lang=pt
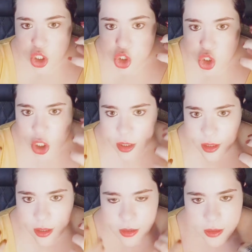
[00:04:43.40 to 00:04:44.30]

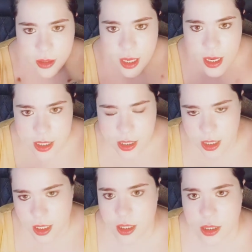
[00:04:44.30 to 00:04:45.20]

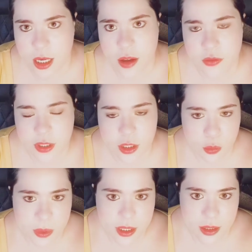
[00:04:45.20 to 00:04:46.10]
gigantesca na vida
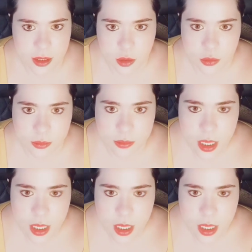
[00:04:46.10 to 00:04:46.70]
do pisciano